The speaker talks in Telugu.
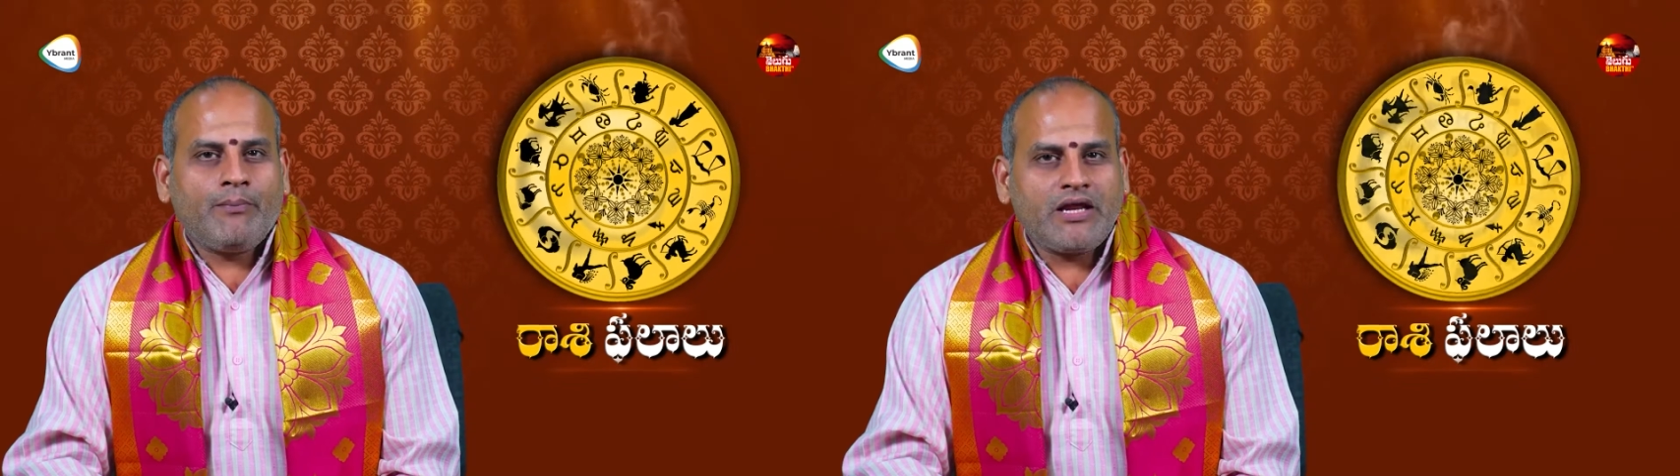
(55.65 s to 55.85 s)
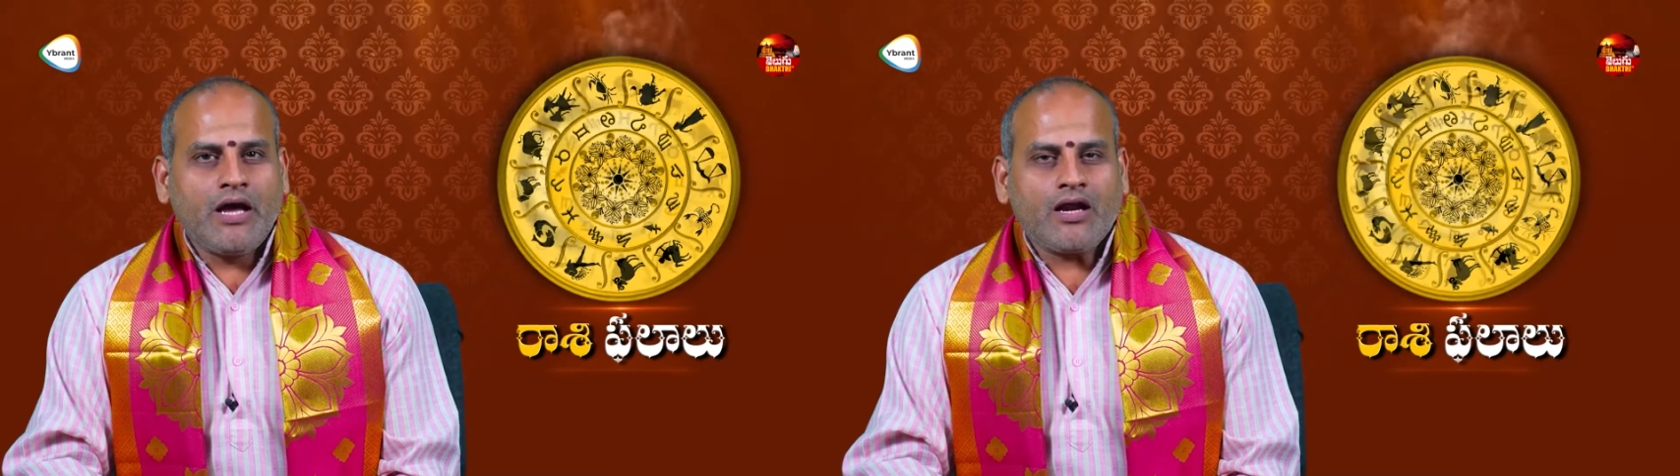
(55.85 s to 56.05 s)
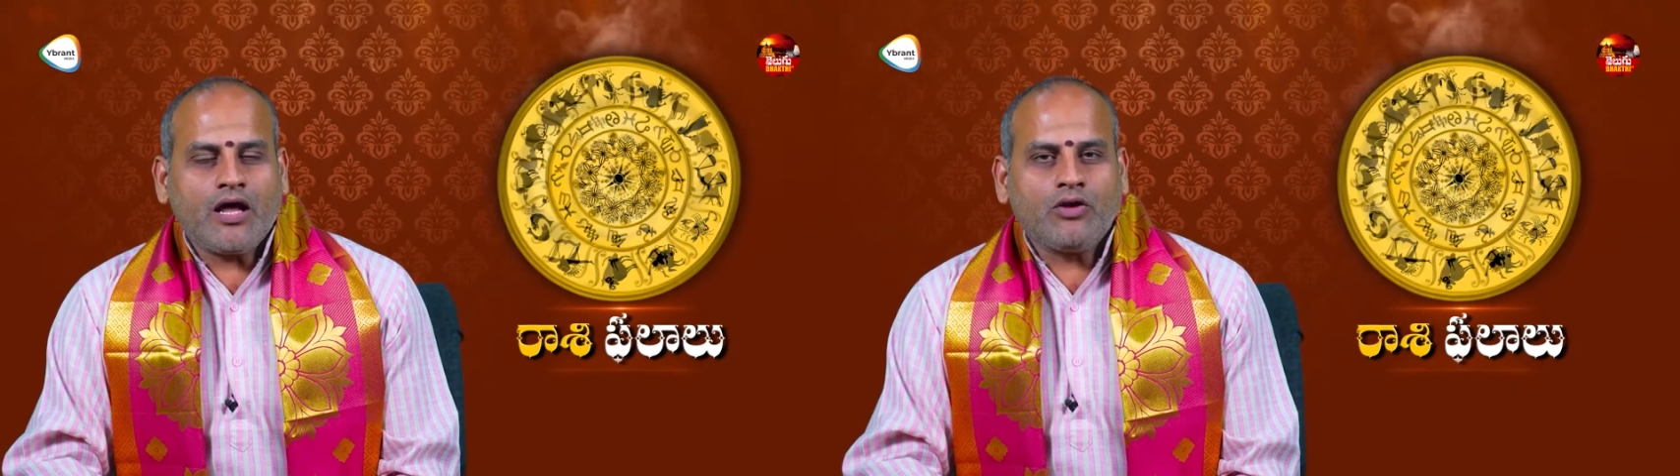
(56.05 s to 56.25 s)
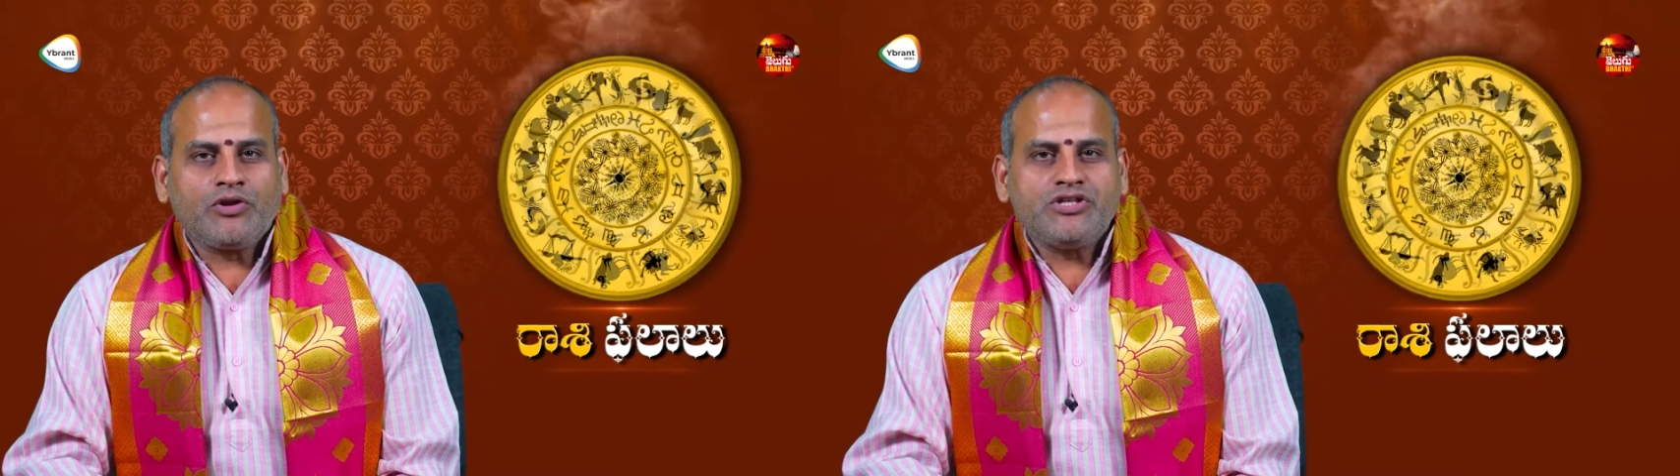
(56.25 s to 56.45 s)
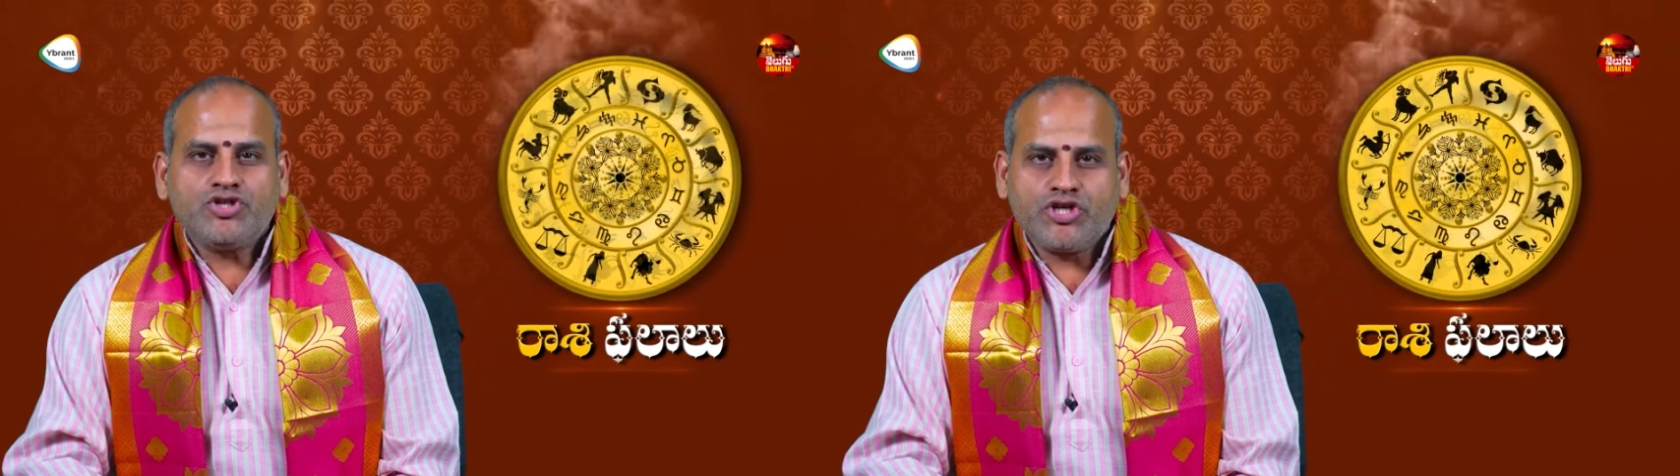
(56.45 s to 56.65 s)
పరిహారాల గురించి